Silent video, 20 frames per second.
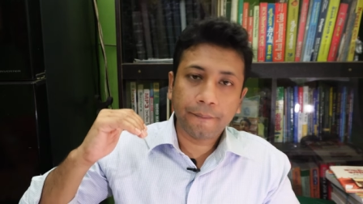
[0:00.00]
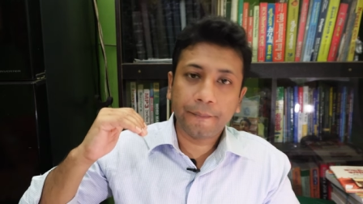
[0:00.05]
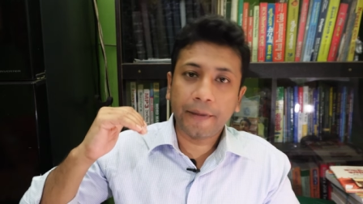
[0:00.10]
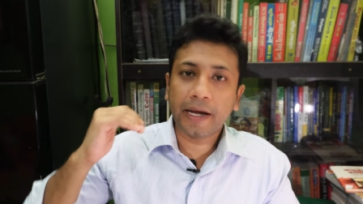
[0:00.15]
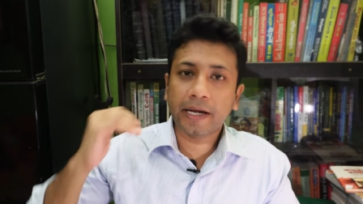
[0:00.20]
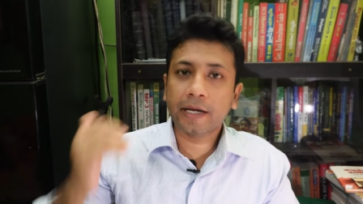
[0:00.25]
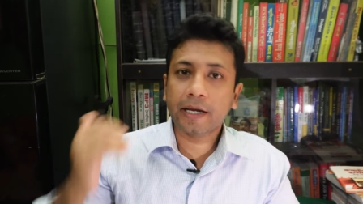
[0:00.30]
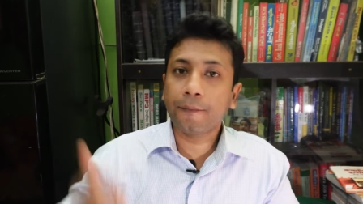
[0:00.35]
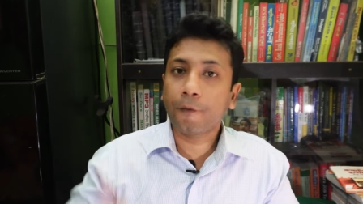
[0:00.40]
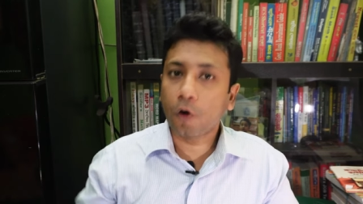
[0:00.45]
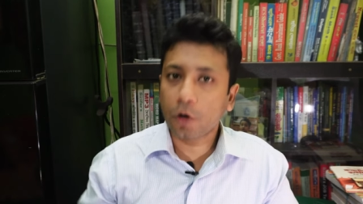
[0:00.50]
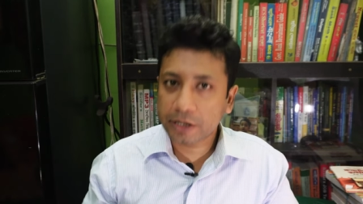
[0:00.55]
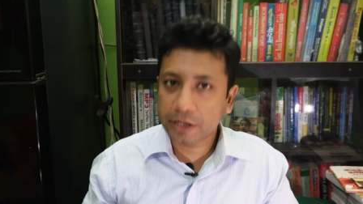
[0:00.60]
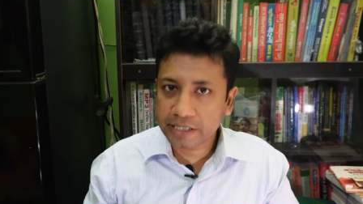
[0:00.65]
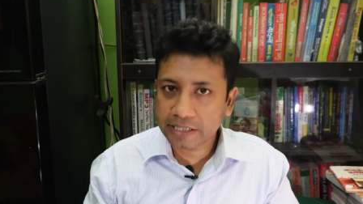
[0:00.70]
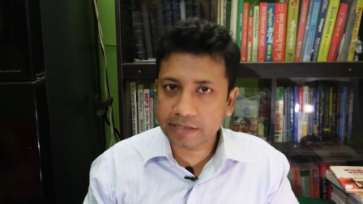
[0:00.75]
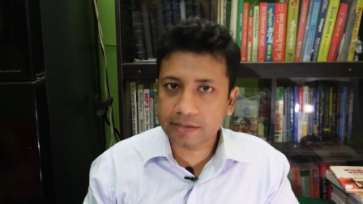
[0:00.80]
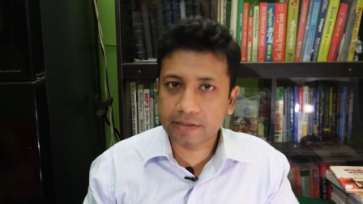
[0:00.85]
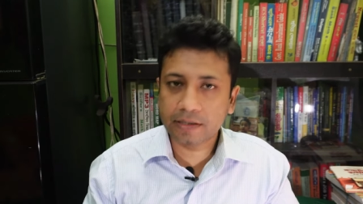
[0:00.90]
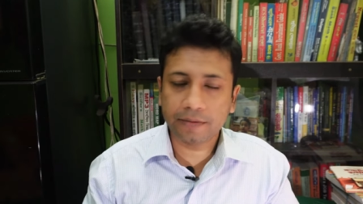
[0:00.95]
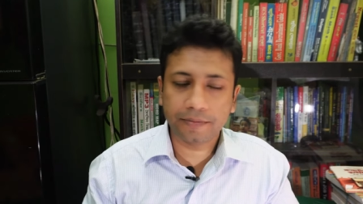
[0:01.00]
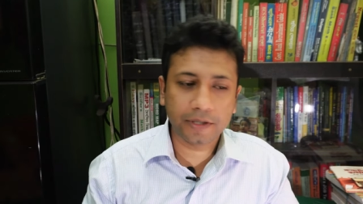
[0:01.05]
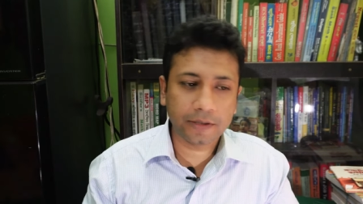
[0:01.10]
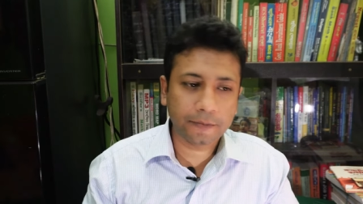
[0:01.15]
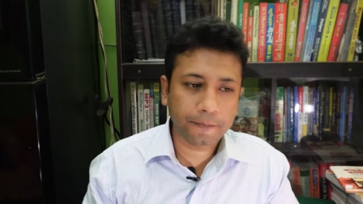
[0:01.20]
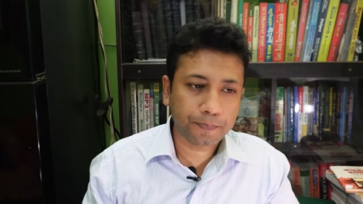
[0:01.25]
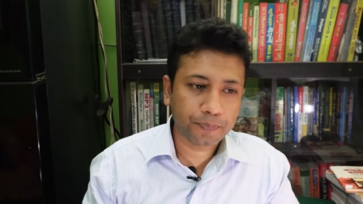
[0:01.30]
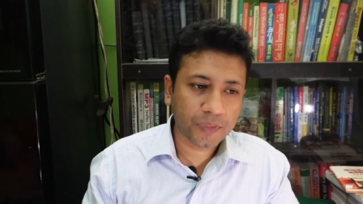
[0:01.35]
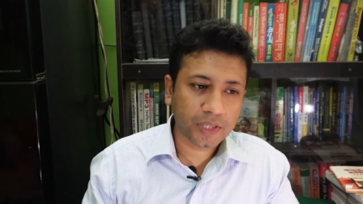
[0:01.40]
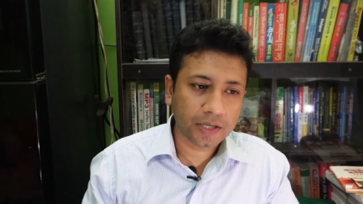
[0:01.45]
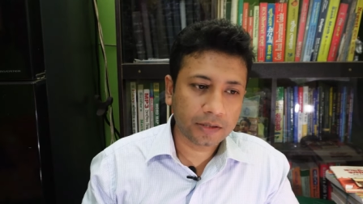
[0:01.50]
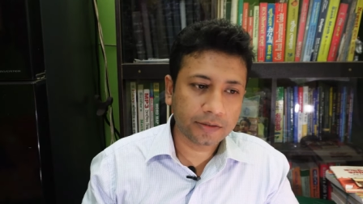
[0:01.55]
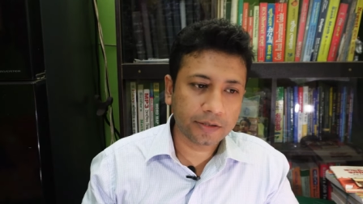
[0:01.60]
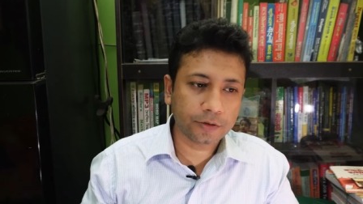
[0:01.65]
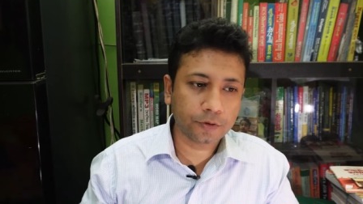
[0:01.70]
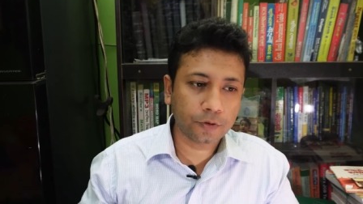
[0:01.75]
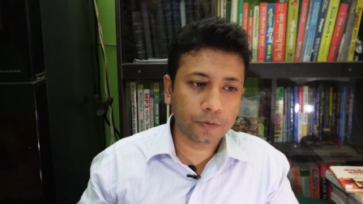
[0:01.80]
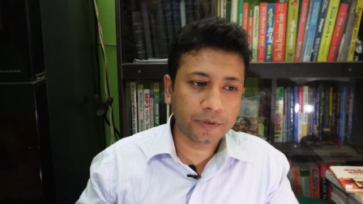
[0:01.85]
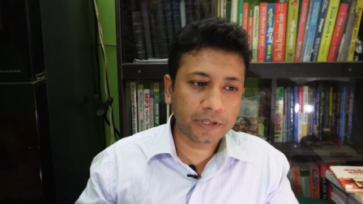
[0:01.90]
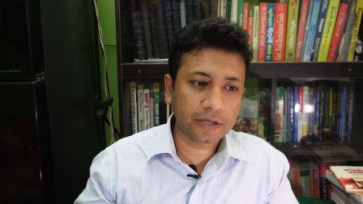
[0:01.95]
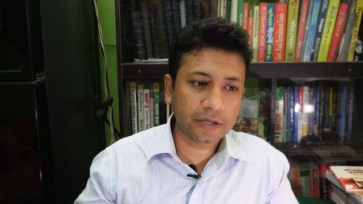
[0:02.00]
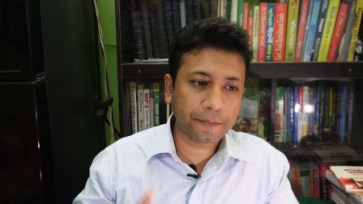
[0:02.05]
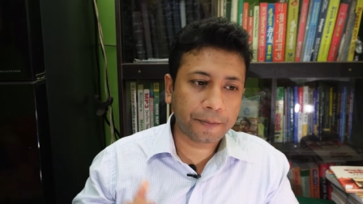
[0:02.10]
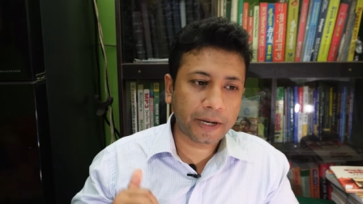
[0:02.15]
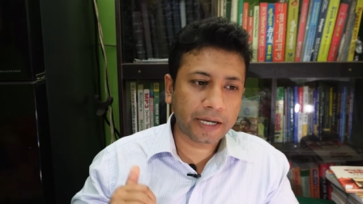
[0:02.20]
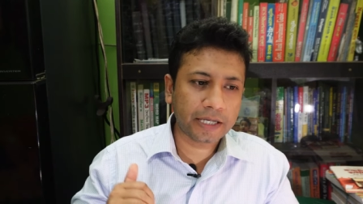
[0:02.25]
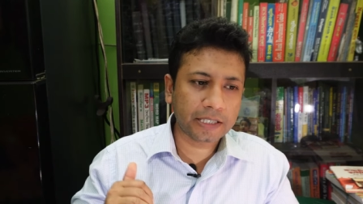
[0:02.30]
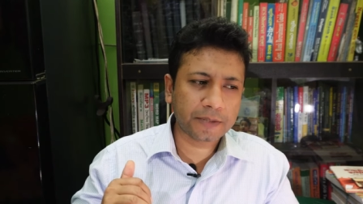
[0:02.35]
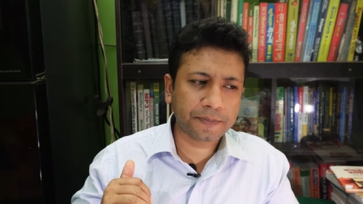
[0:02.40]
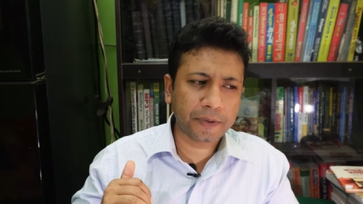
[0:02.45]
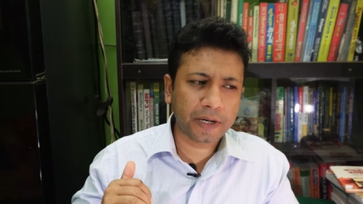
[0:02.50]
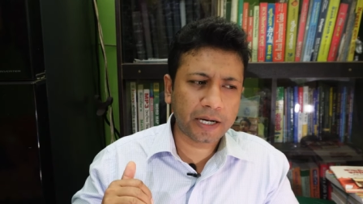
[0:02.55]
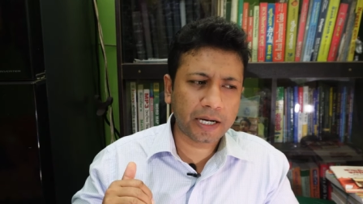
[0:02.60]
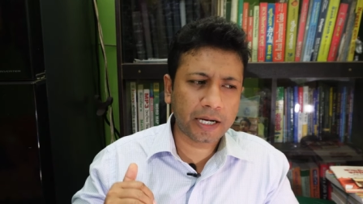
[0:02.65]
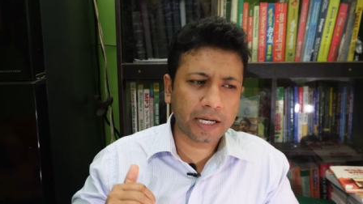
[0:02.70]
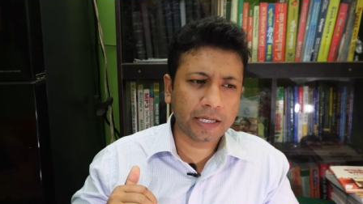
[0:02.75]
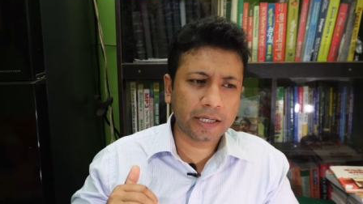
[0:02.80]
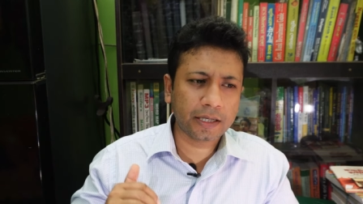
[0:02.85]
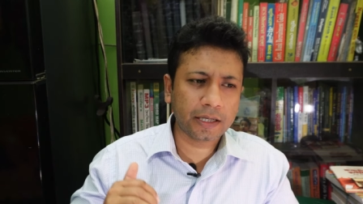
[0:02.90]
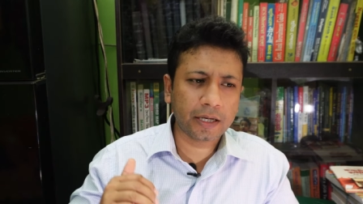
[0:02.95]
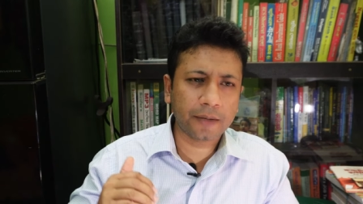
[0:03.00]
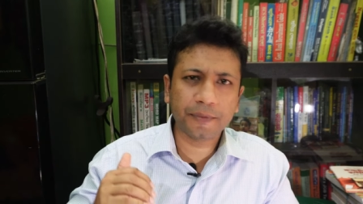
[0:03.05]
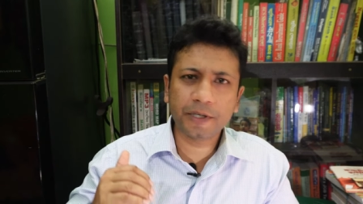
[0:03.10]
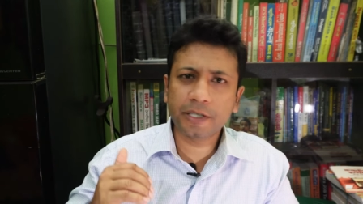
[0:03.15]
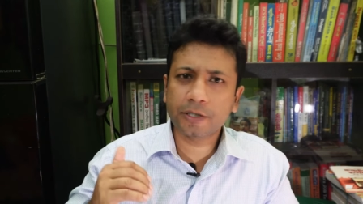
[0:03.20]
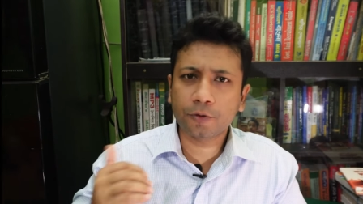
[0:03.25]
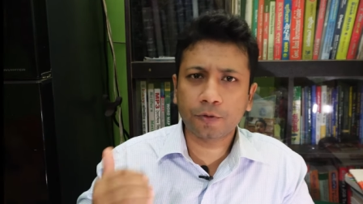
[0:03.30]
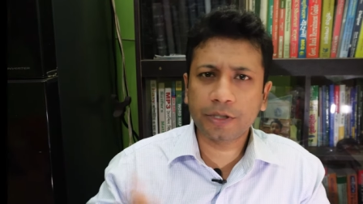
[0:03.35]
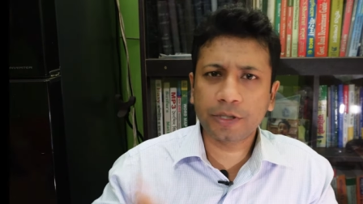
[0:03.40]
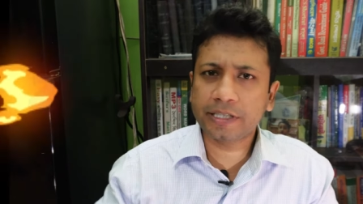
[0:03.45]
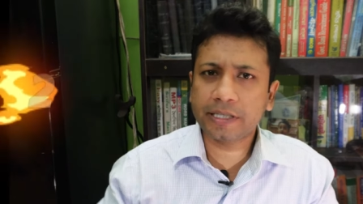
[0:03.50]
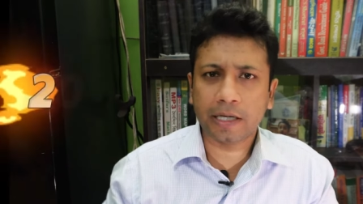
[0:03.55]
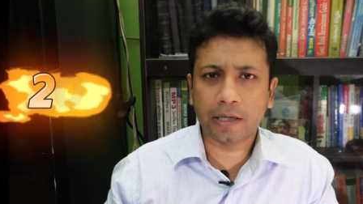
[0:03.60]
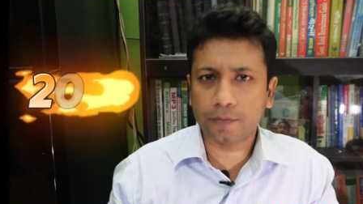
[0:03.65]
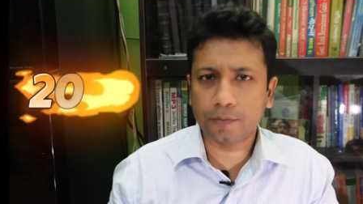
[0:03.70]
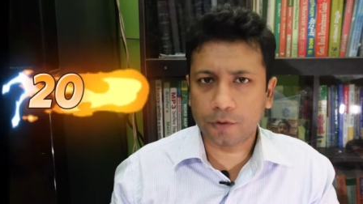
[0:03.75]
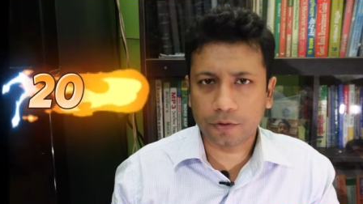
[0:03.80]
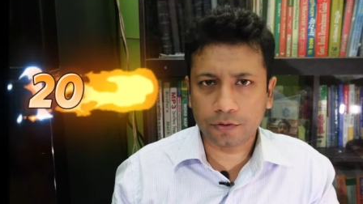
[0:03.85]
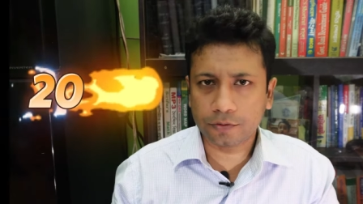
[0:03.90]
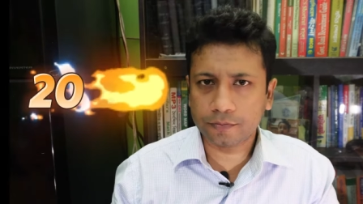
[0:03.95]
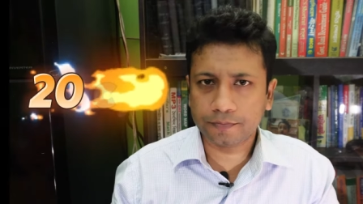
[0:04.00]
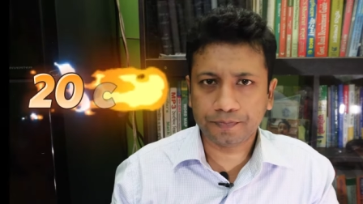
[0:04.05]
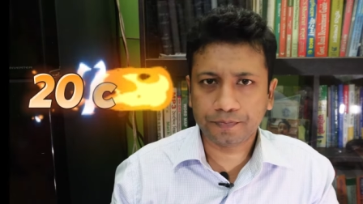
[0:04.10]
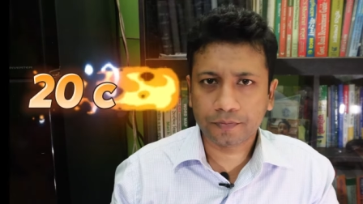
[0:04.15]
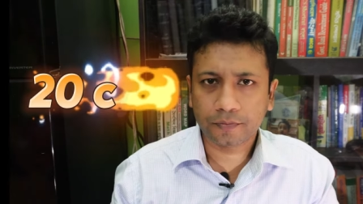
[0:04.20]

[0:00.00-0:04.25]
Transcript: ব্যাংকে মর্টগেজ দিবে যে জমিটার প্রাইস প্রায় বিশ কোটি টাকার মতো